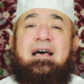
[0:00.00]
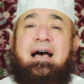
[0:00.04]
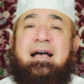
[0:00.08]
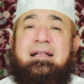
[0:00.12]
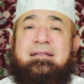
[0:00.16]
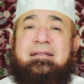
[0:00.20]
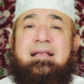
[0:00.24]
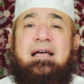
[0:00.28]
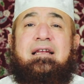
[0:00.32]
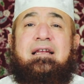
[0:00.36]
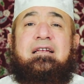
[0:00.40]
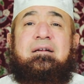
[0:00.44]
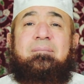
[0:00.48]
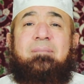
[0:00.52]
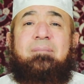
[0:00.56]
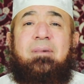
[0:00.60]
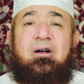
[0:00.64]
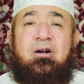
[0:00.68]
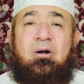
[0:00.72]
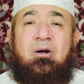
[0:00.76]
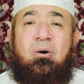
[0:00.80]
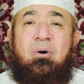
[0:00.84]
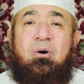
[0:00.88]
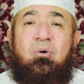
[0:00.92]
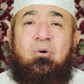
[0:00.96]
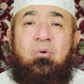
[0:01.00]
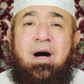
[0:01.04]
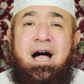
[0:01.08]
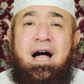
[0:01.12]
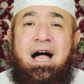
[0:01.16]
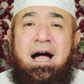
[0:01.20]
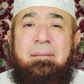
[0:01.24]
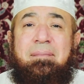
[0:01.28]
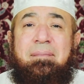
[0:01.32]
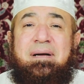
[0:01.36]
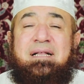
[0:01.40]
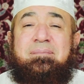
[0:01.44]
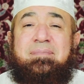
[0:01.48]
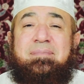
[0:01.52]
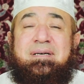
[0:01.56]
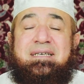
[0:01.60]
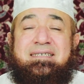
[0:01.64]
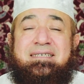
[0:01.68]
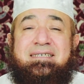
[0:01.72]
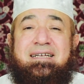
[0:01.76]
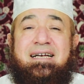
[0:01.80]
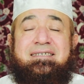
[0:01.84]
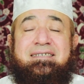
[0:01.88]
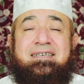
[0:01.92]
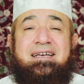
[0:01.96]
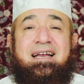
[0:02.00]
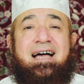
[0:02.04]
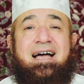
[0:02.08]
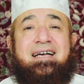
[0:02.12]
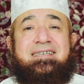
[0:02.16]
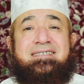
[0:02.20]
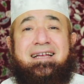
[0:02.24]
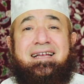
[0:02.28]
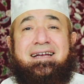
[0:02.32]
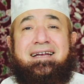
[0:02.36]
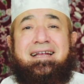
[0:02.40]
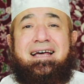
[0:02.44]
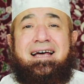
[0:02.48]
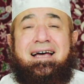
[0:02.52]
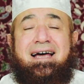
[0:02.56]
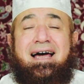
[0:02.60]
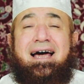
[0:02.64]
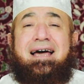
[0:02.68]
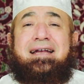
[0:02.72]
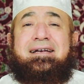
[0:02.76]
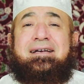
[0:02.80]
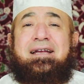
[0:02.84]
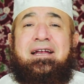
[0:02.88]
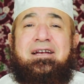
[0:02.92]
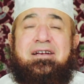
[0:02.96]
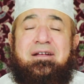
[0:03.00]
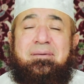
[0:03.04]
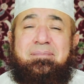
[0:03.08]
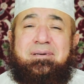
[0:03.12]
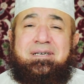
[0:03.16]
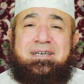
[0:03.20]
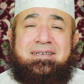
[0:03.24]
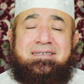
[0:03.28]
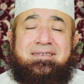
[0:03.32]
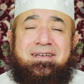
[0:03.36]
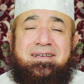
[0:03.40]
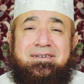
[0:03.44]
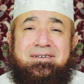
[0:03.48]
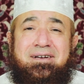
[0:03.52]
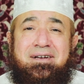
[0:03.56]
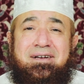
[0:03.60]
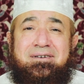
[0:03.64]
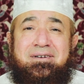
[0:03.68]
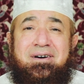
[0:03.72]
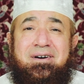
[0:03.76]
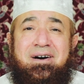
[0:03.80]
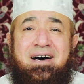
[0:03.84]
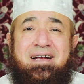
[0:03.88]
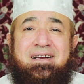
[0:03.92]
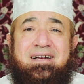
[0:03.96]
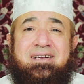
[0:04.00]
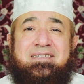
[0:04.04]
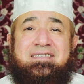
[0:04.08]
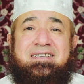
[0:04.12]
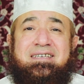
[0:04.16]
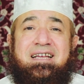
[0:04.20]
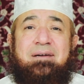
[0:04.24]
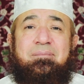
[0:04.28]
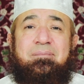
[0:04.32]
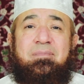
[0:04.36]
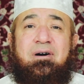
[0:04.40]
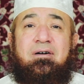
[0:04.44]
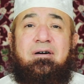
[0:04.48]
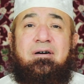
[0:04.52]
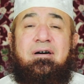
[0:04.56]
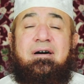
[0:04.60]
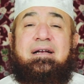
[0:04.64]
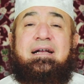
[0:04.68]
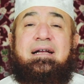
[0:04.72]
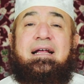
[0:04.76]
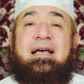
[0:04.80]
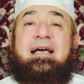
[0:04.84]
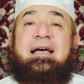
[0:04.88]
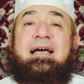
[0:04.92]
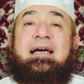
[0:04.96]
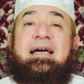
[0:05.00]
الدليل ما رواه أحمد بإسناد حسن أن النبي صلى الله عليه وسلم قال